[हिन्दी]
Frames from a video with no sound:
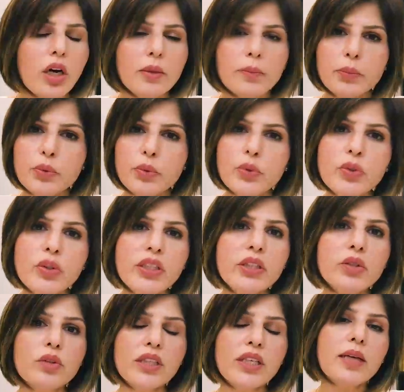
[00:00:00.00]
और पूरी
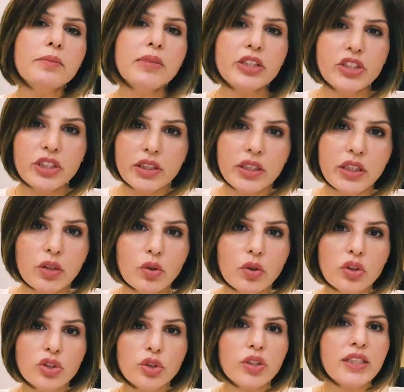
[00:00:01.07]
दुनिया में जितने
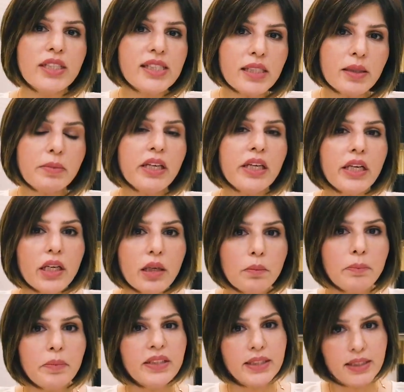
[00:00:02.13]
लोग जो किसी भी
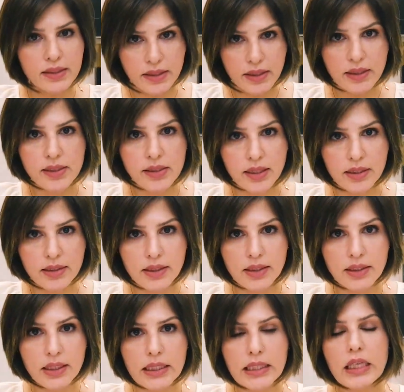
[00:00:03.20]
इल्म पे दस्तरस रखते
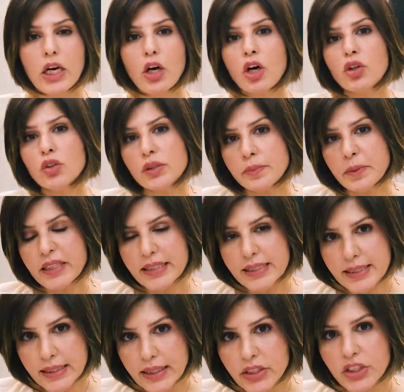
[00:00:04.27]
थे और उस पर
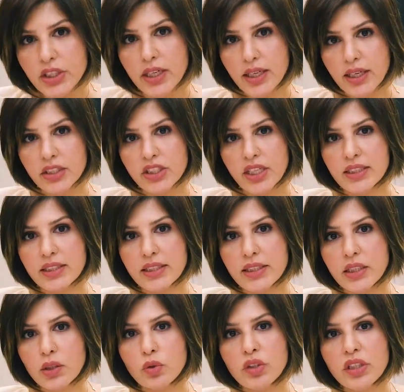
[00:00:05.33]
रिसर्च करना चाहते
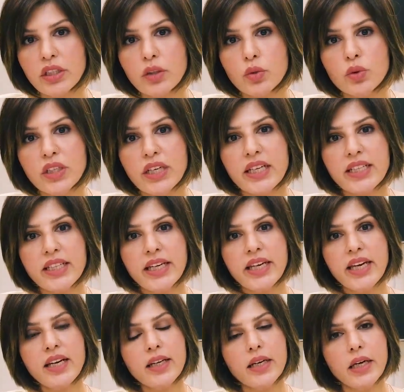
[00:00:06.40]
थे उन्होंने उनके लिए
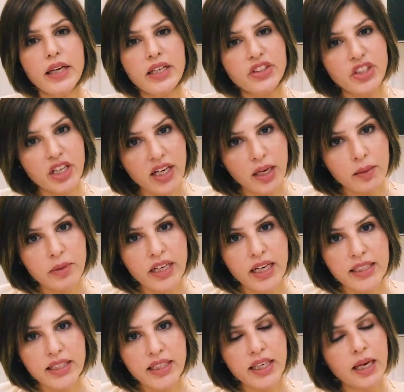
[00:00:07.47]
एक जगह
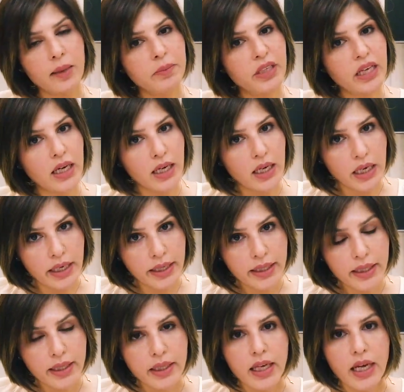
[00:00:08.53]
बना दी कि आप यहाँ
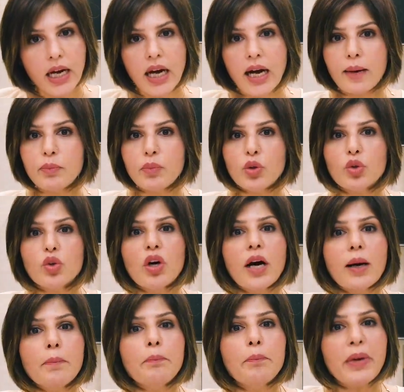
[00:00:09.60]
आएँ आप लोगों को
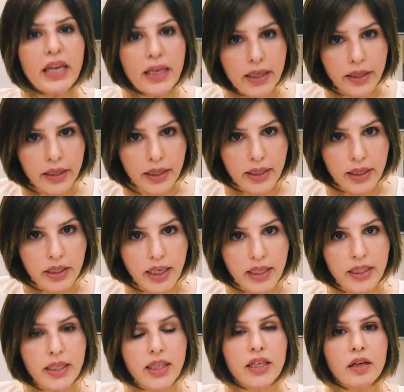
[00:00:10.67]
हम पे करेंगे
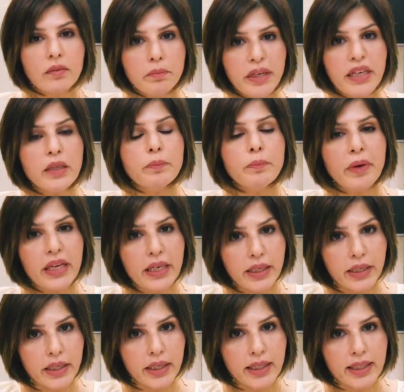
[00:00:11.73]
यानी गवर्नमेंट पे
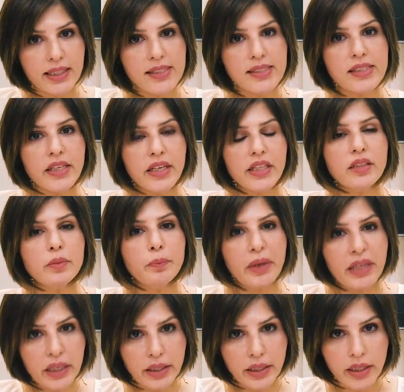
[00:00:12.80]
करेगी स्टेट
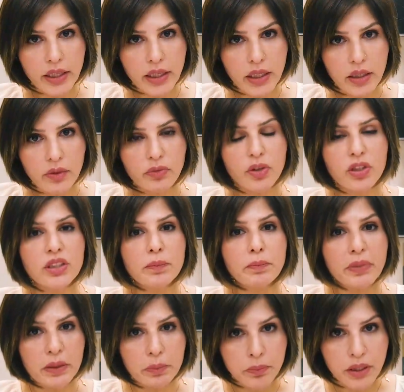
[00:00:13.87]
पे करेगी फॉर द
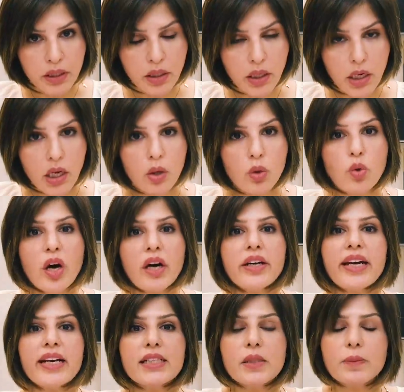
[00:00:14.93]
पीपल हु
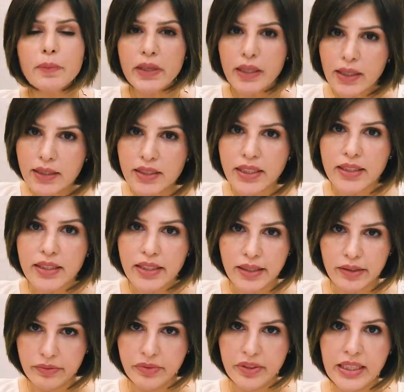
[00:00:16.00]
आर एक्सपर्ट्स इन
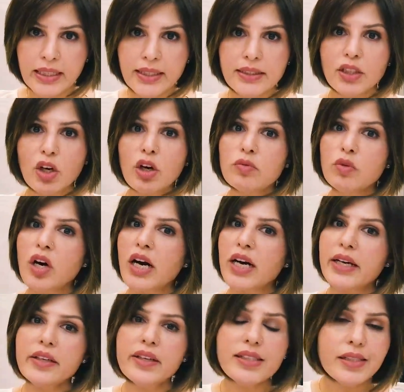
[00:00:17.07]
देयर फील्ड्स और वो
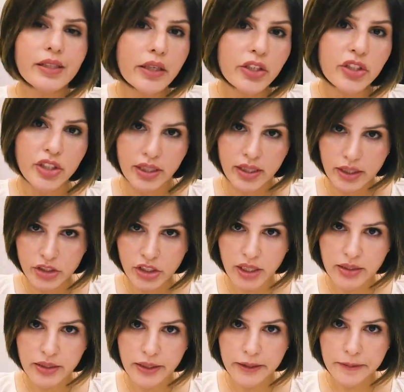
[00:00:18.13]
आगे रिसर्च करना
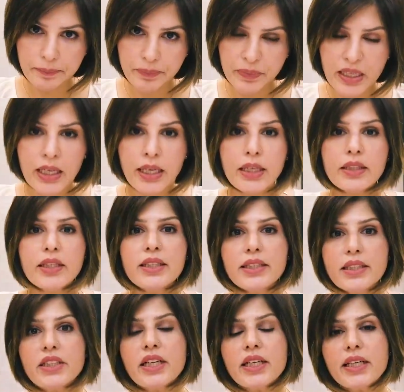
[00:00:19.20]
चाहते हैं
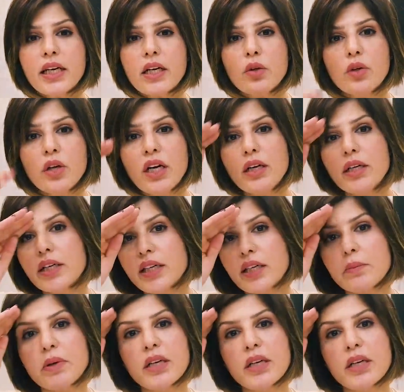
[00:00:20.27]
नतीजा क्या हुआ कि